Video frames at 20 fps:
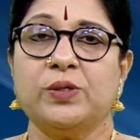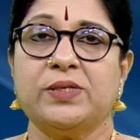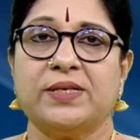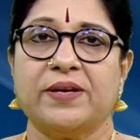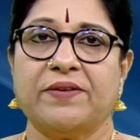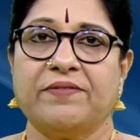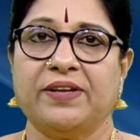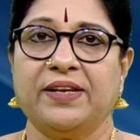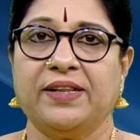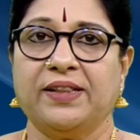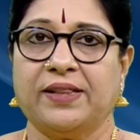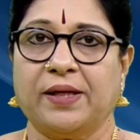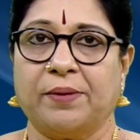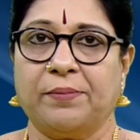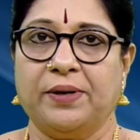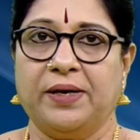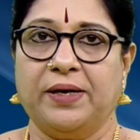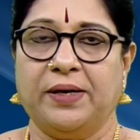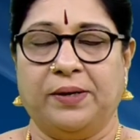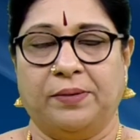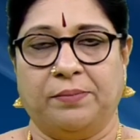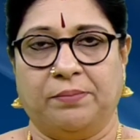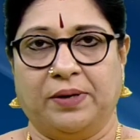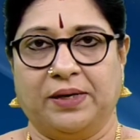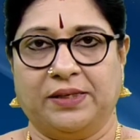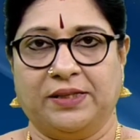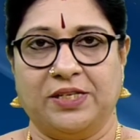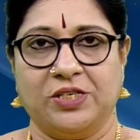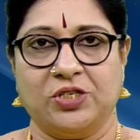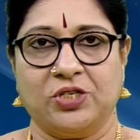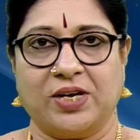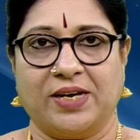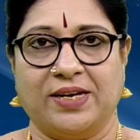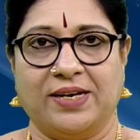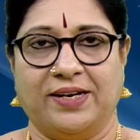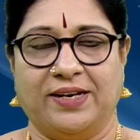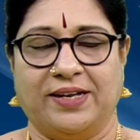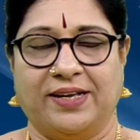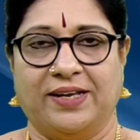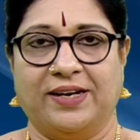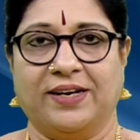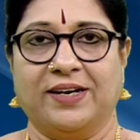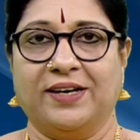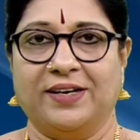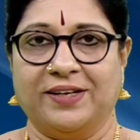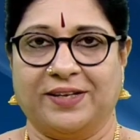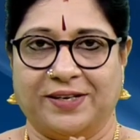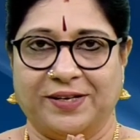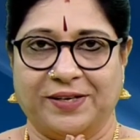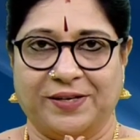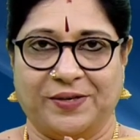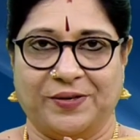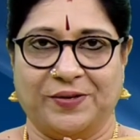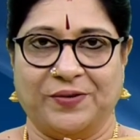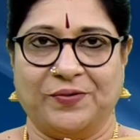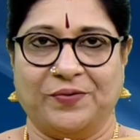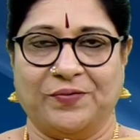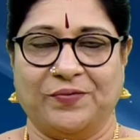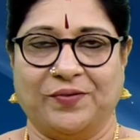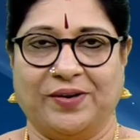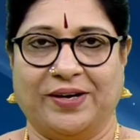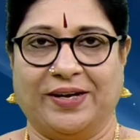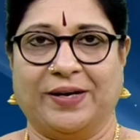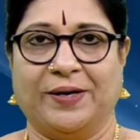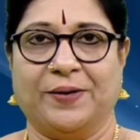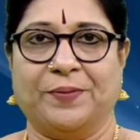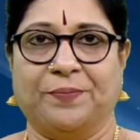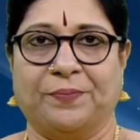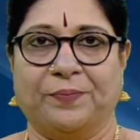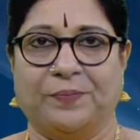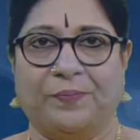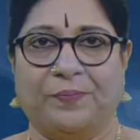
செவன் தமிழ் பக்தி சேனல் நேயர்களுக்கு வணக்கம்